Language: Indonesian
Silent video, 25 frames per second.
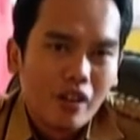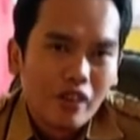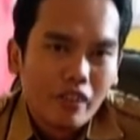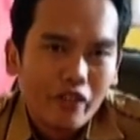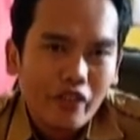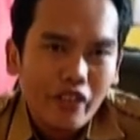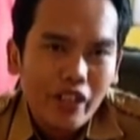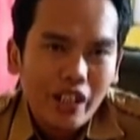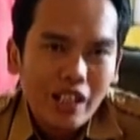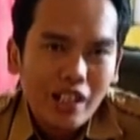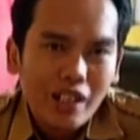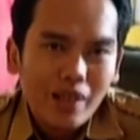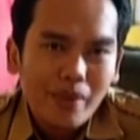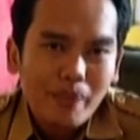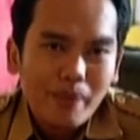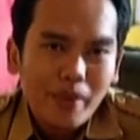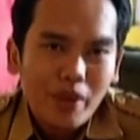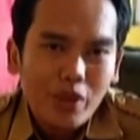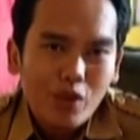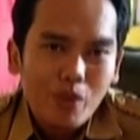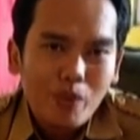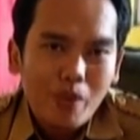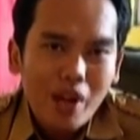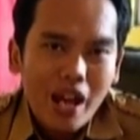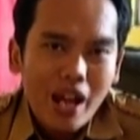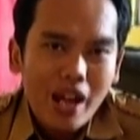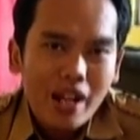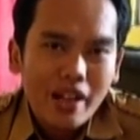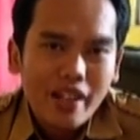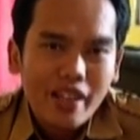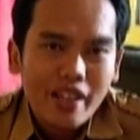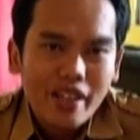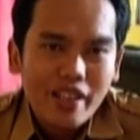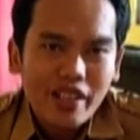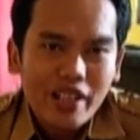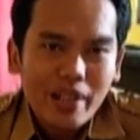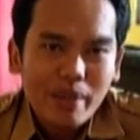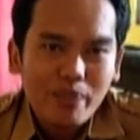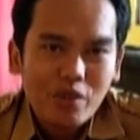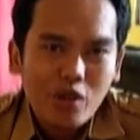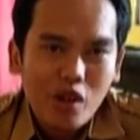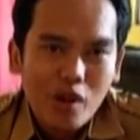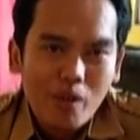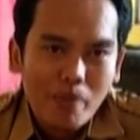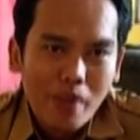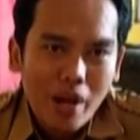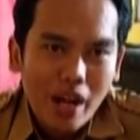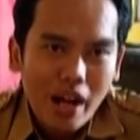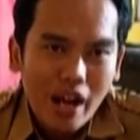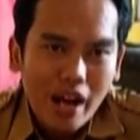Film Rumah di Seribu
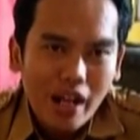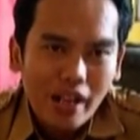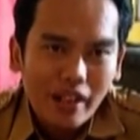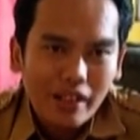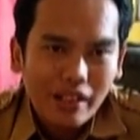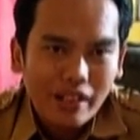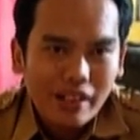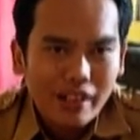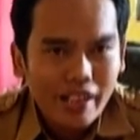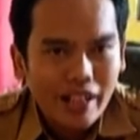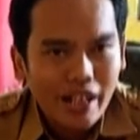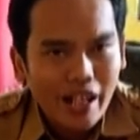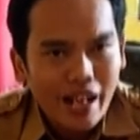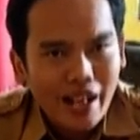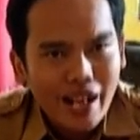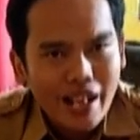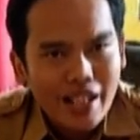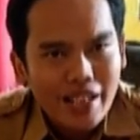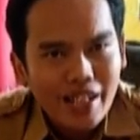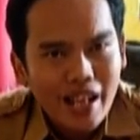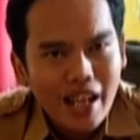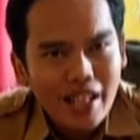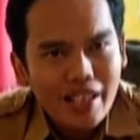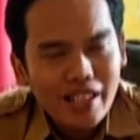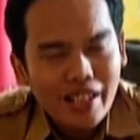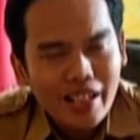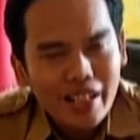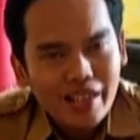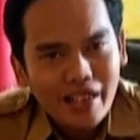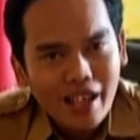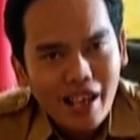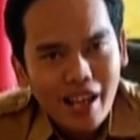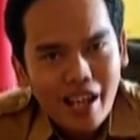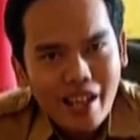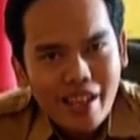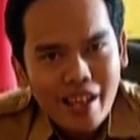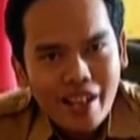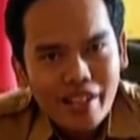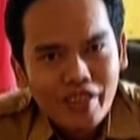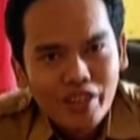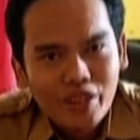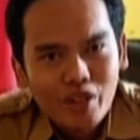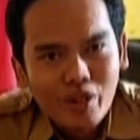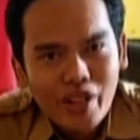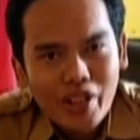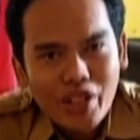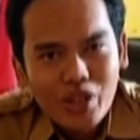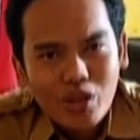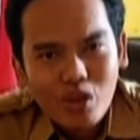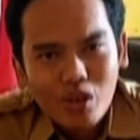Ombak dengan naskah cerita yang
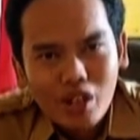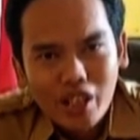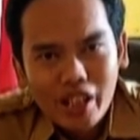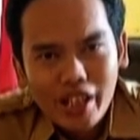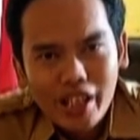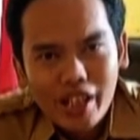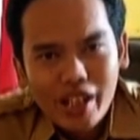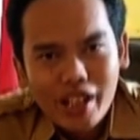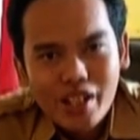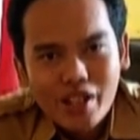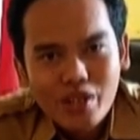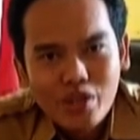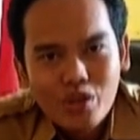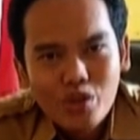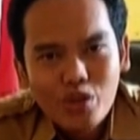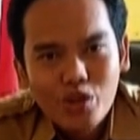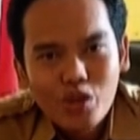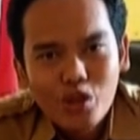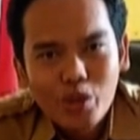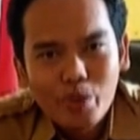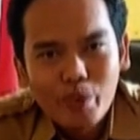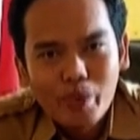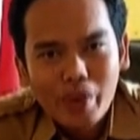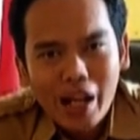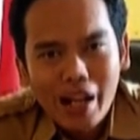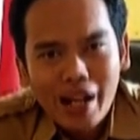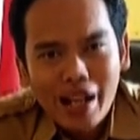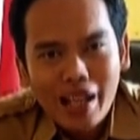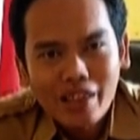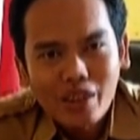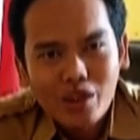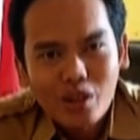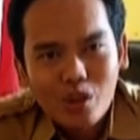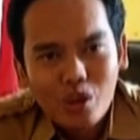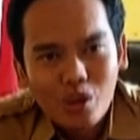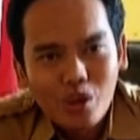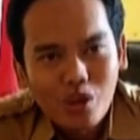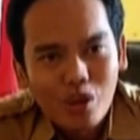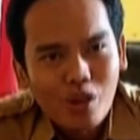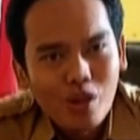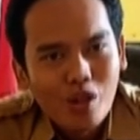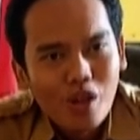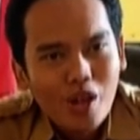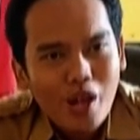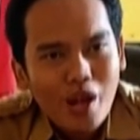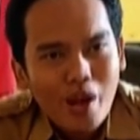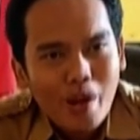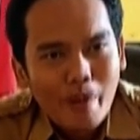ditulis oleh Jujur Prananto